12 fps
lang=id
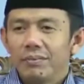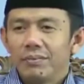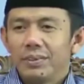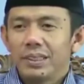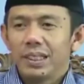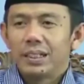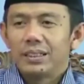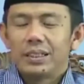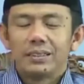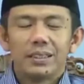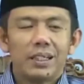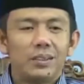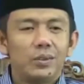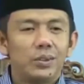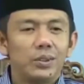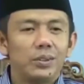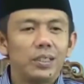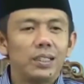seharga 100
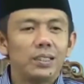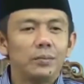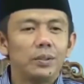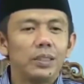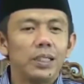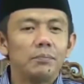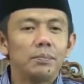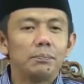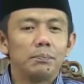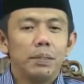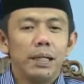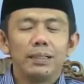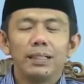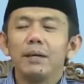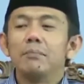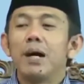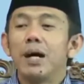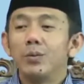juta kemudian banknya
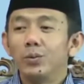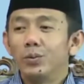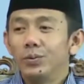mau